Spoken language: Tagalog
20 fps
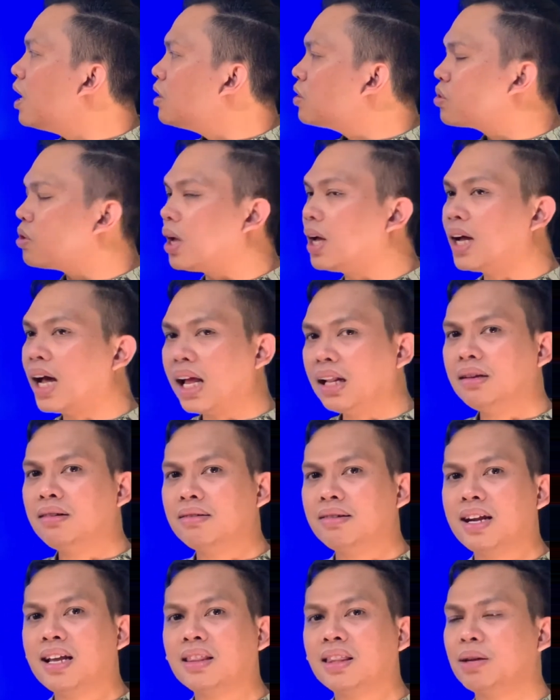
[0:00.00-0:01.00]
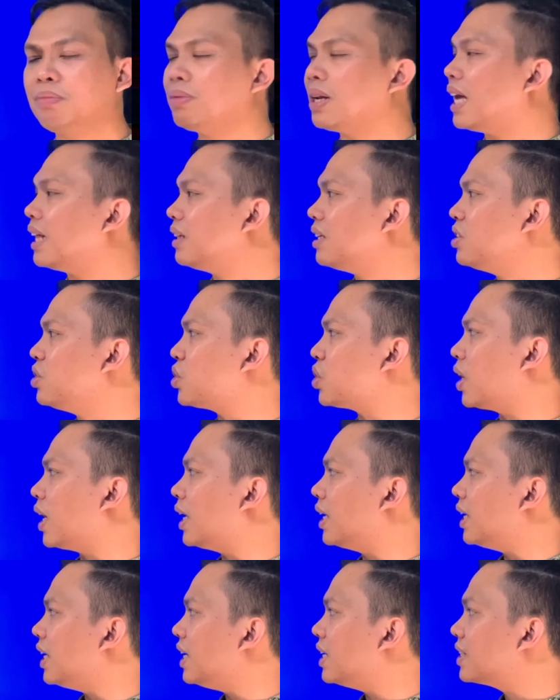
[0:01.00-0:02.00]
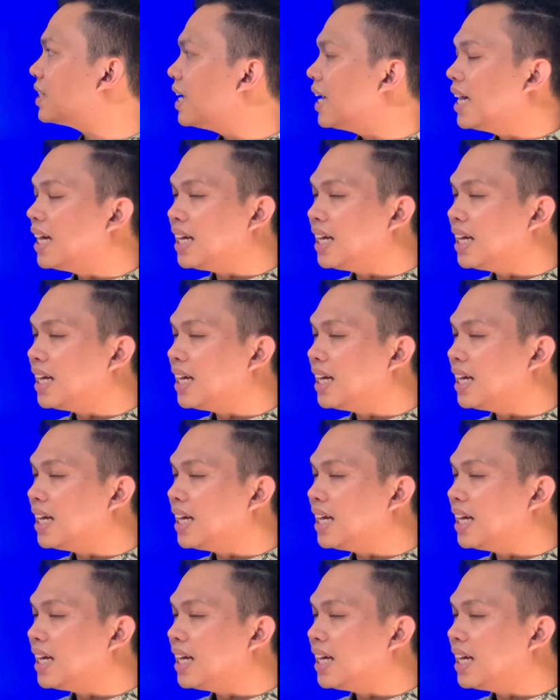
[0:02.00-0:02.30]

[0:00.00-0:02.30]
So, ang algorithm natin dyan is